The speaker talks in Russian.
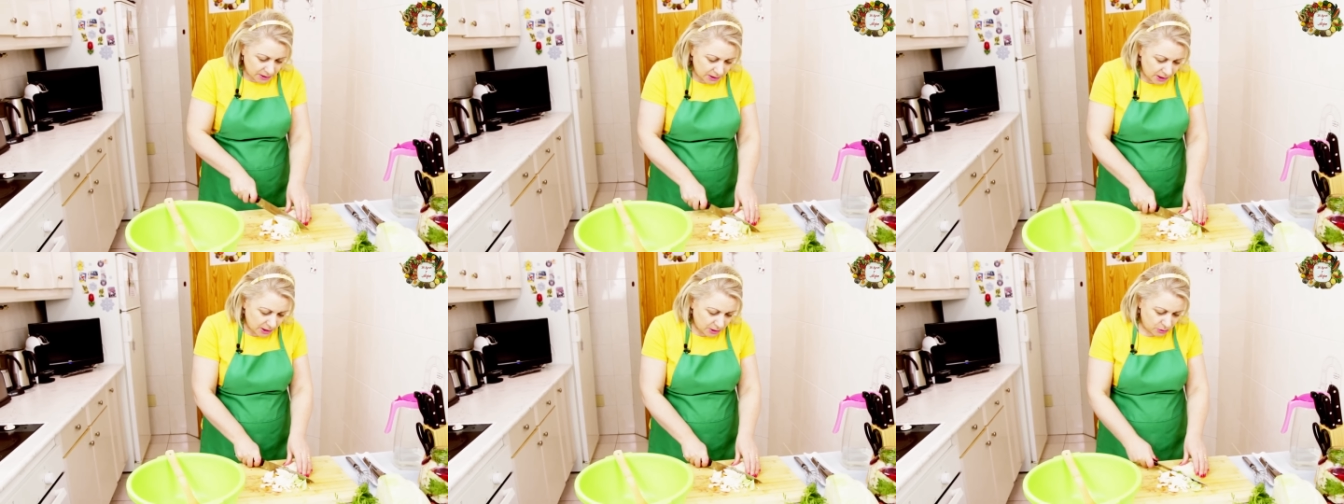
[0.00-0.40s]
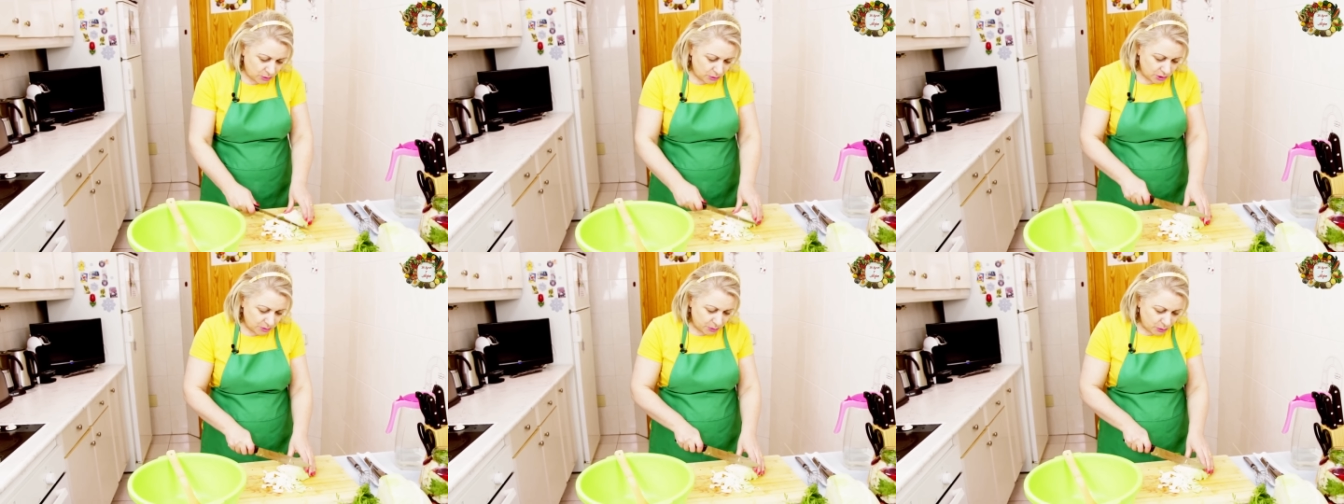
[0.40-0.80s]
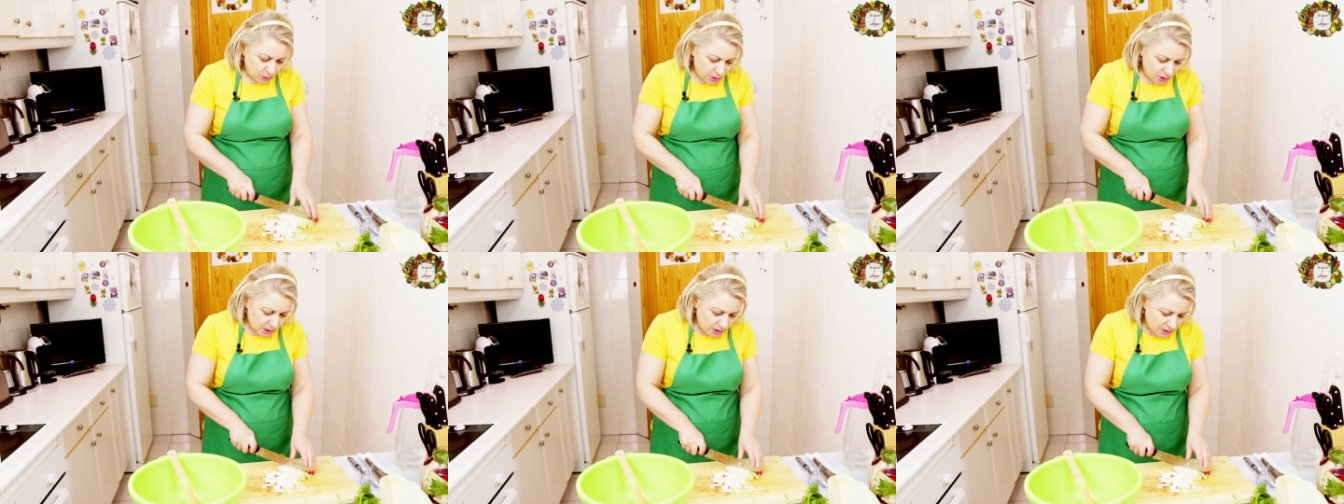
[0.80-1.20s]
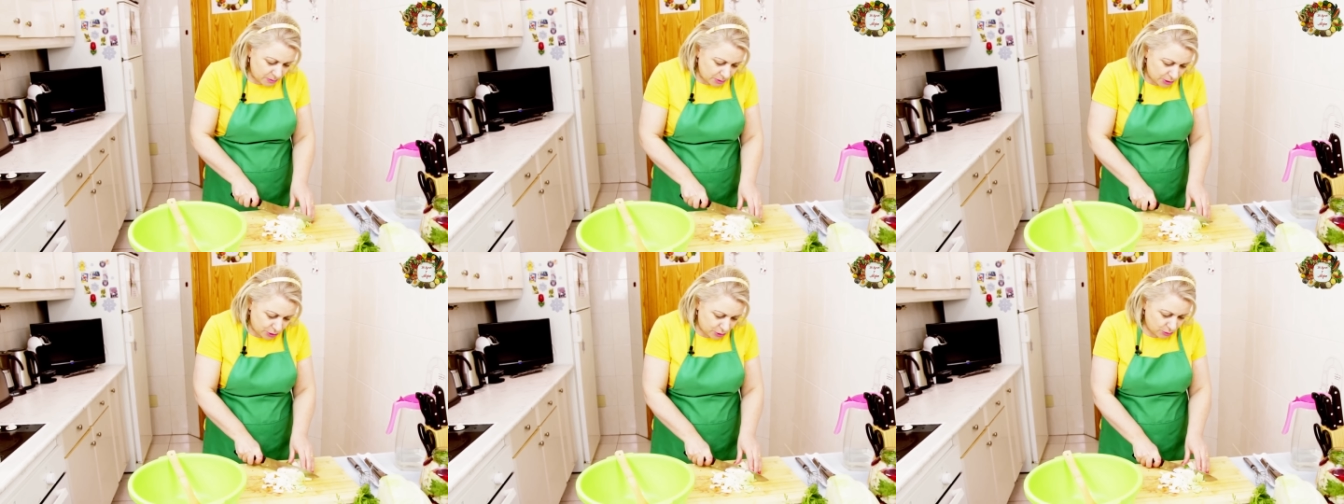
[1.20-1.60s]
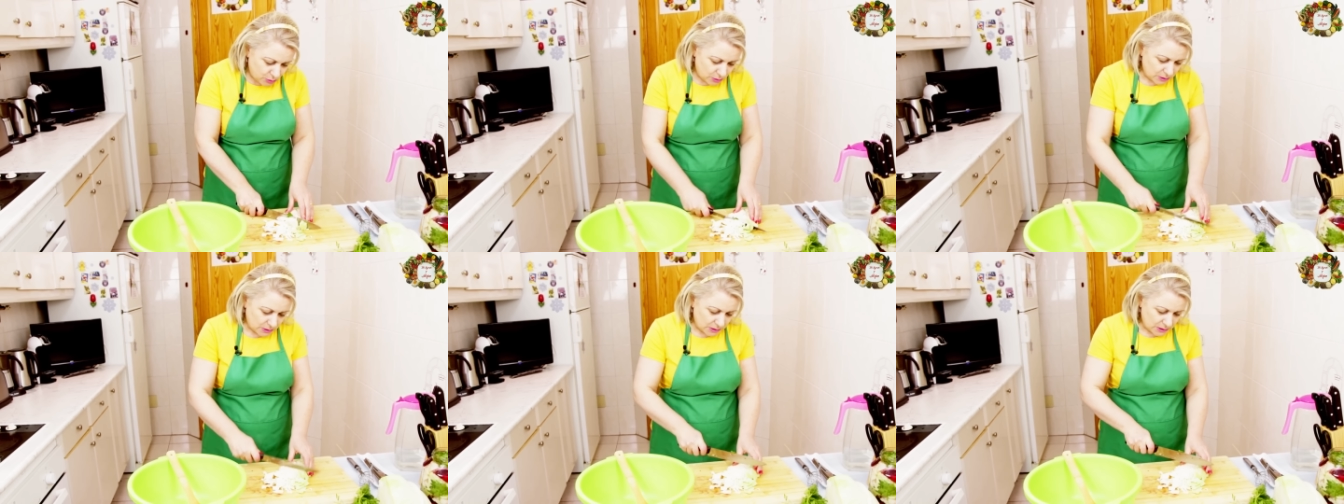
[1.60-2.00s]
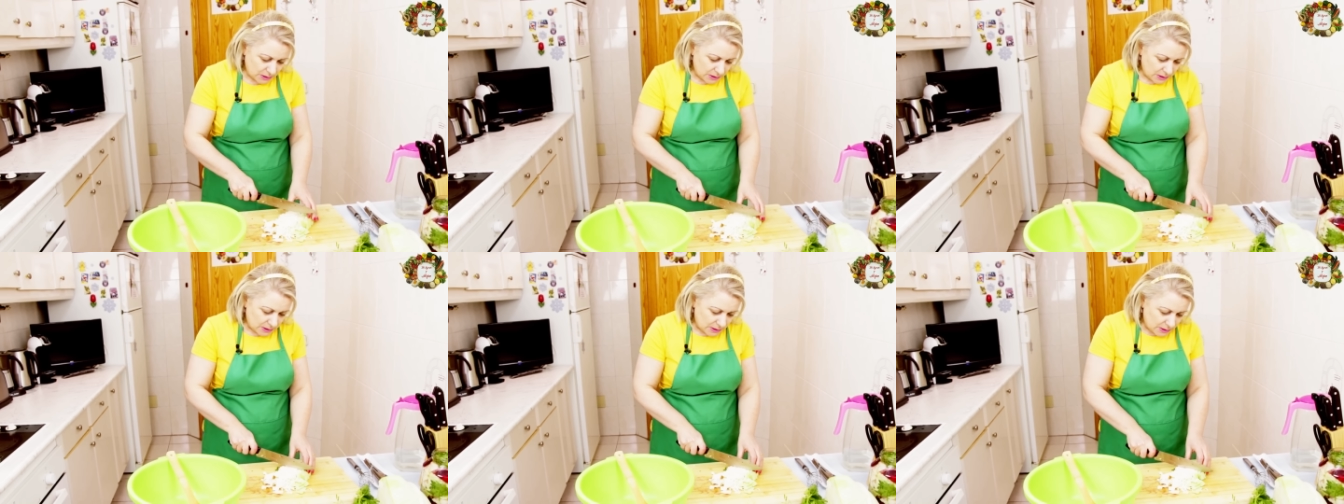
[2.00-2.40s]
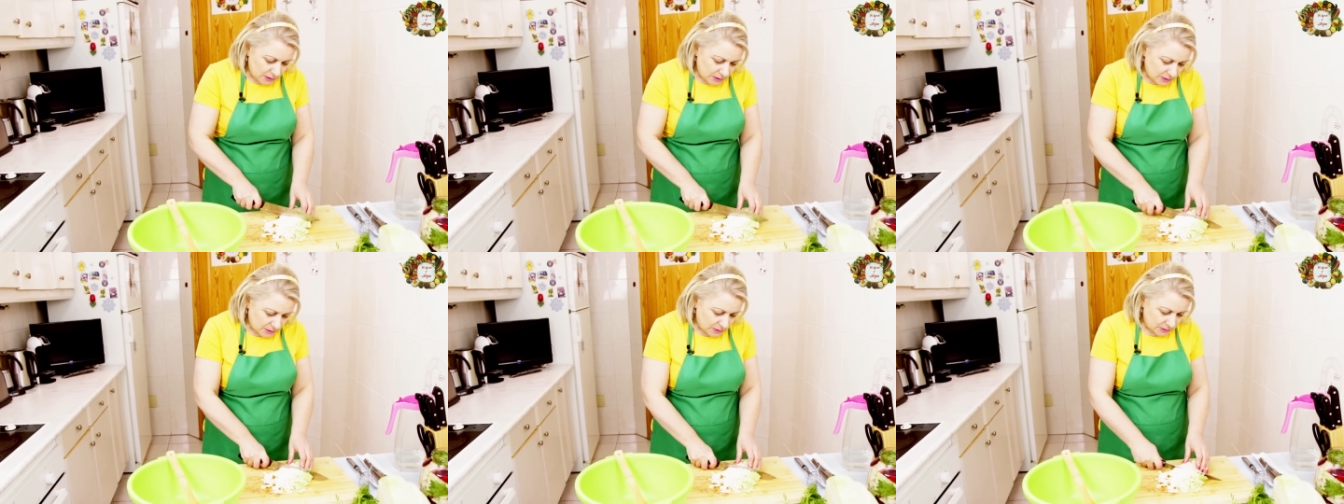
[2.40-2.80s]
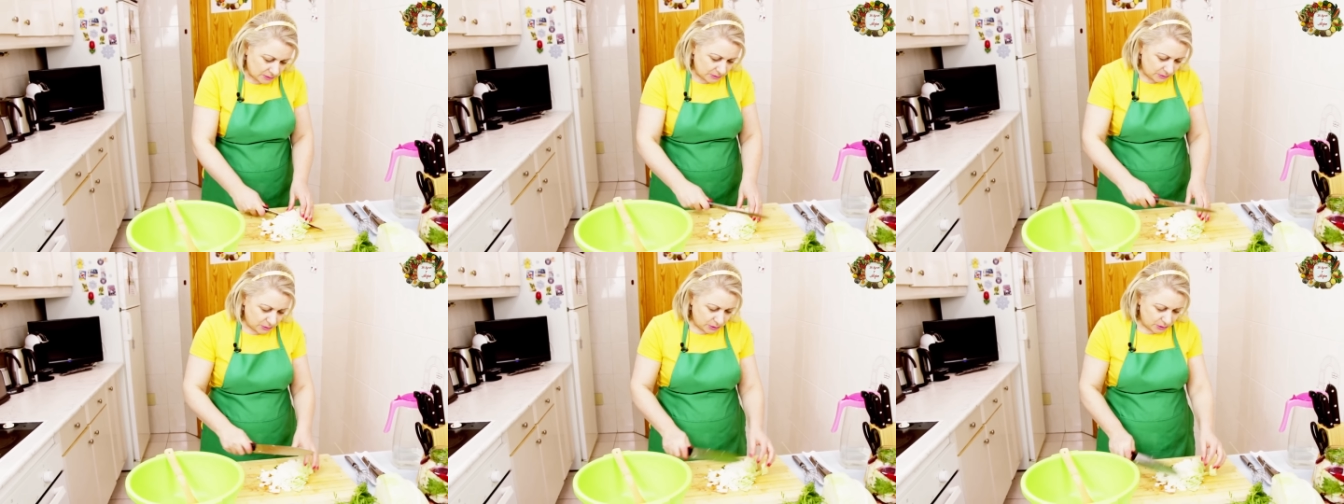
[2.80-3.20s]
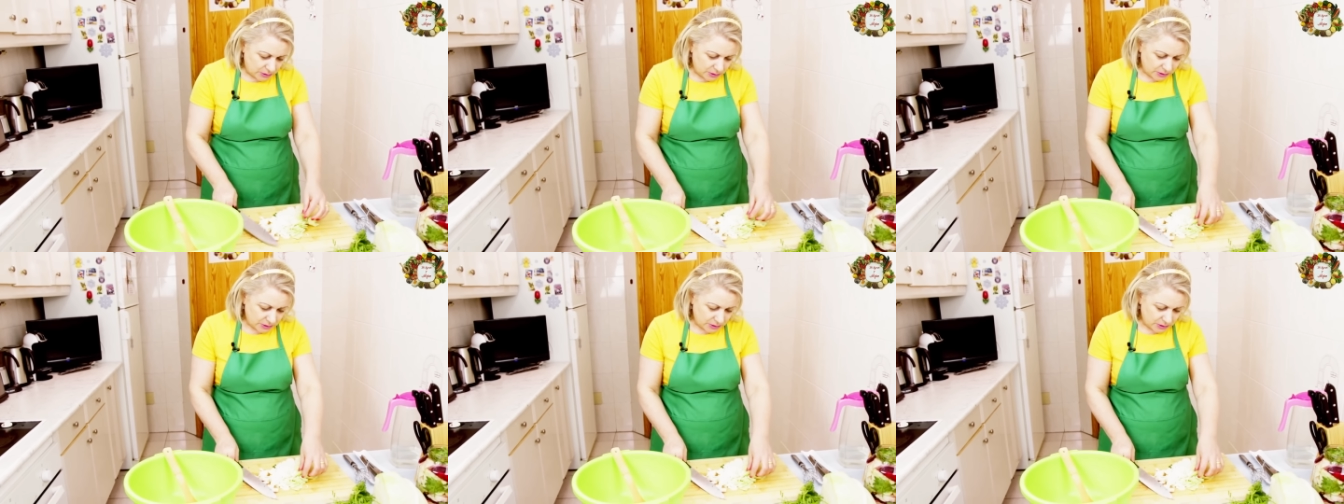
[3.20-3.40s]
я ее и просто измельчу. Вот.